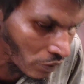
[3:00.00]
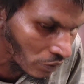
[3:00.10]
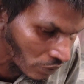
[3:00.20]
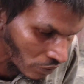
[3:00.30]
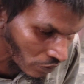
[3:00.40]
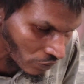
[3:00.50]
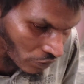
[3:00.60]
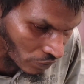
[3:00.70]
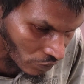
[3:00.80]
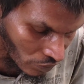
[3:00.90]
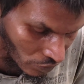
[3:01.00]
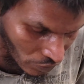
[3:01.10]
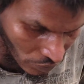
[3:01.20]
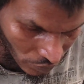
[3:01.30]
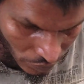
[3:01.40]
তাকে খাবার দিবেন
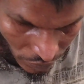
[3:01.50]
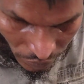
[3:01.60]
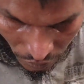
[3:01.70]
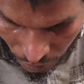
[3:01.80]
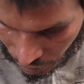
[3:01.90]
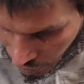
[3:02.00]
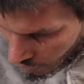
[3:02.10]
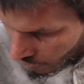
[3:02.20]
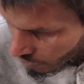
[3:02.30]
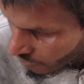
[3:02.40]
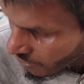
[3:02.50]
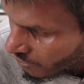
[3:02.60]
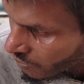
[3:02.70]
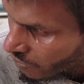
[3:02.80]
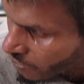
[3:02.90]
সে যেন
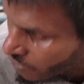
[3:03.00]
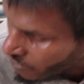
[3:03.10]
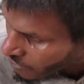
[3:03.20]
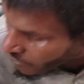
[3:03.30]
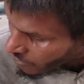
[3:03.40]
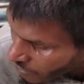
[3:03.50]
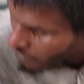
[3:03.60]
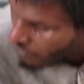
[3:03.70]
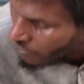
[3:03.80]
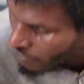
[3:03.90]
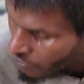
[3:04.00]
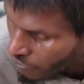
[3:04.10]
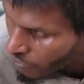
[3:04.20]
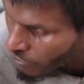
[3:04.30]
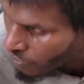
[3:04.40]
একজন সুস্থ
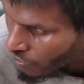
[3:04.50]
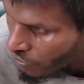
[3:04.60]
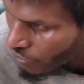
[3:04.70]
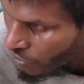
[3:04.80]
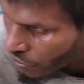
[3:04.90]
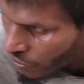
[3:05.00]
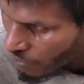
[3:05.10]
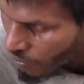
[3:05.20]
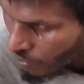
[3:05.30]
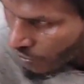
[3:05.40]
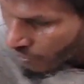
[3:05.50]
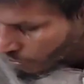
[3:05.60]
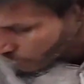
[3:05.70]
মানুষের মতন খাবার